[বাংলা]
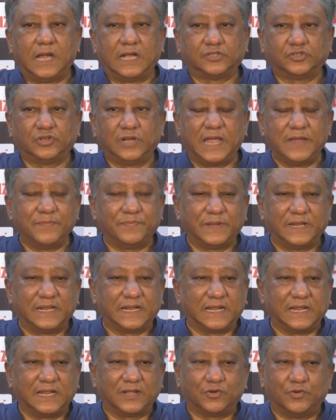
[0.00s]
আসলে
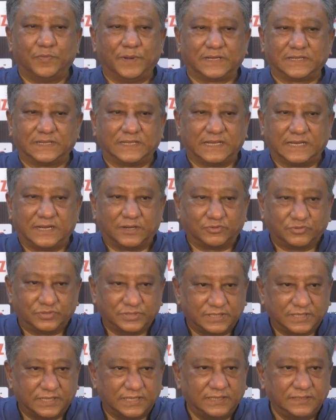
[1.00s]
আইপিএলের খেলা খুব একটা দেখা
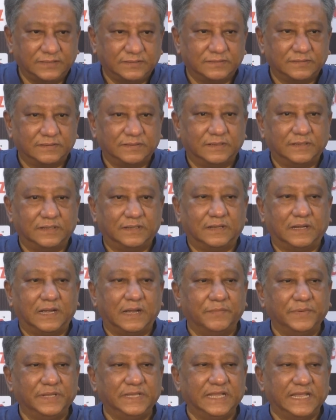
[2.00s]
হচ্ছে না
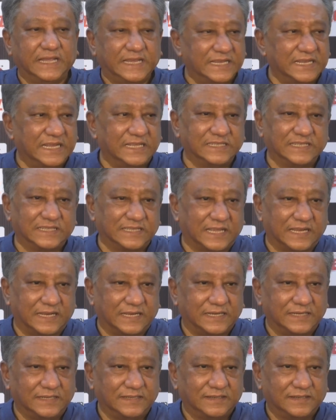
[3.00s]
আমি দেখি না যে তা
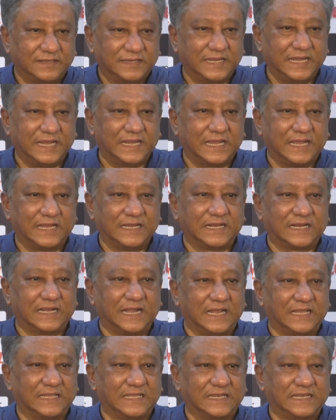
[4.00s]
না কে কেয়ারের
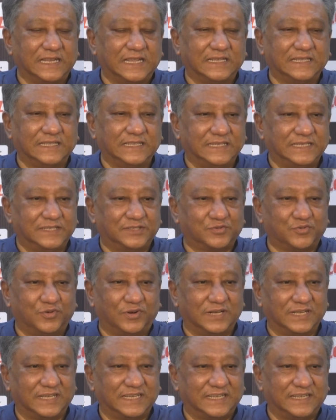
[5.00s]
খেলা থাকলে আগে দেখি
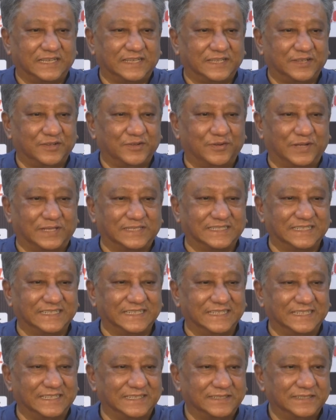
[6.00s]
স্কোয়াডে কেউ আছে
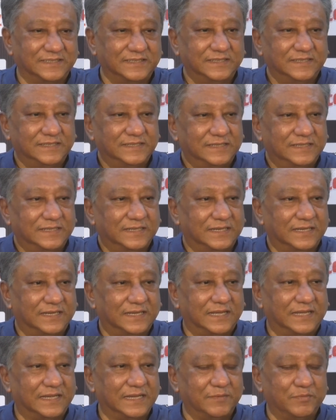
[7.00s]
কি না
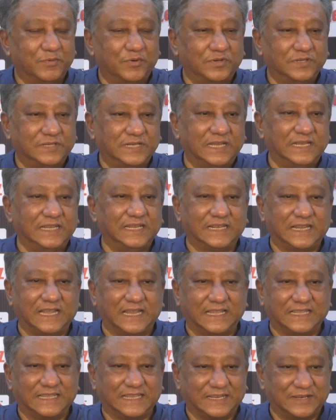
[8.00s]
এবং ডেলির
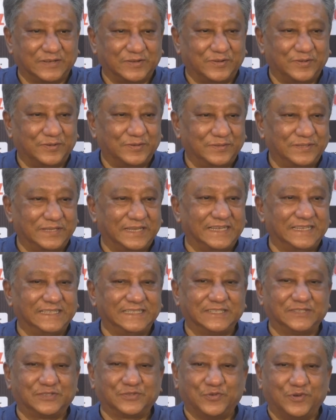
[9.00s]
খেলা থাকলেও দেখি
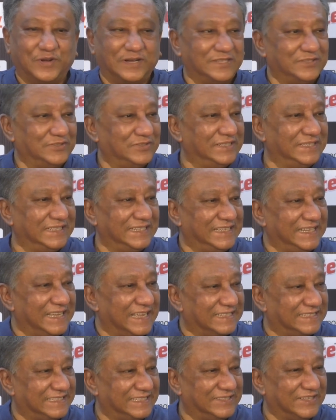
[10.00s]
যে স্কোয়াডে যদি দেখি
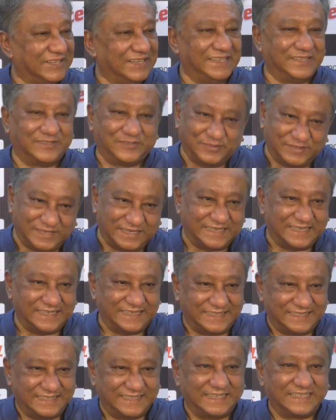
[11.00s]
আছে তাহলে একটু
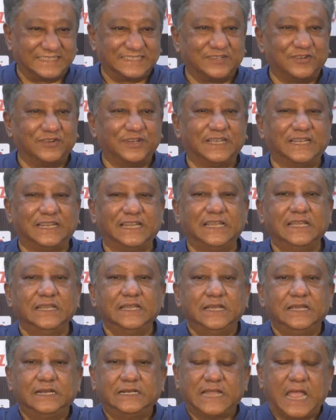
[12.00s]
দেখি ঠিক আছে কারণ এখানে
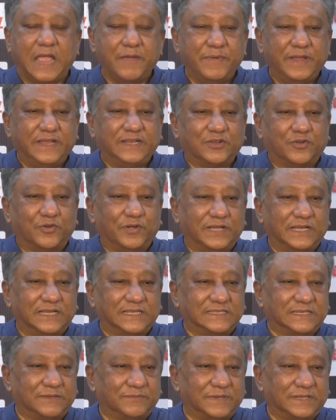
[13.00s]
টাইমিংটা হয়ে
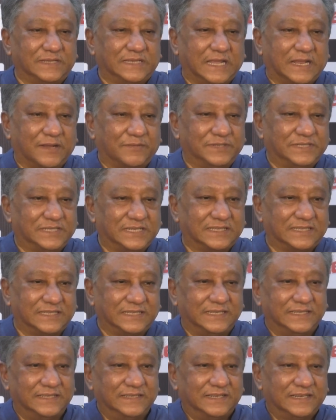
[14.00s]
গেছে আপনার তারাবির
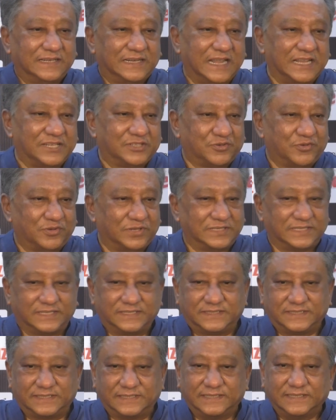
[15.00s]
সাথে ক্ল্যাশ করে
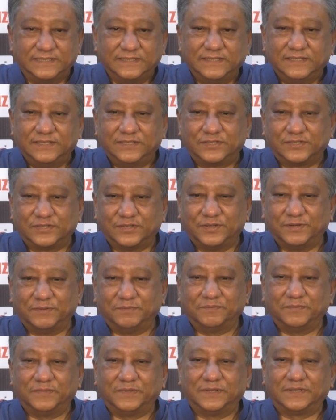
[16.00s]
যাচ্ছে সো
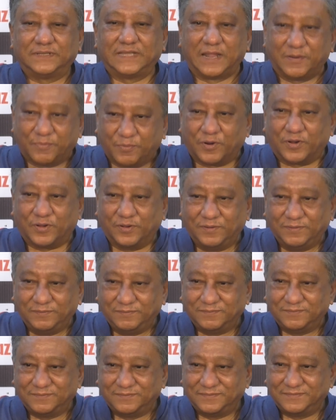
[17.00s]
তারপরও
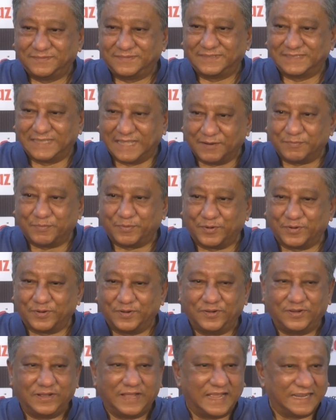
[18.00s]

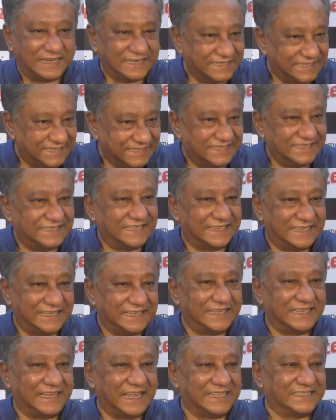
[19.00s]
তারপরও আগে দেখি দেখে
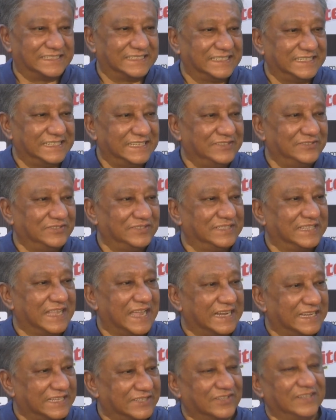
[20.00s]
আছে কিনা যদি
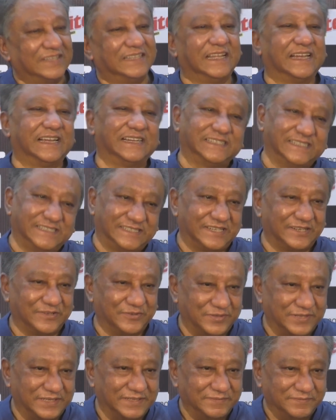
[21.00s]
থাকে তাহলে দেখার চেষ্টা
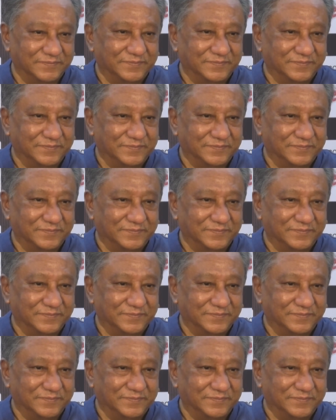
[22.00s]
করি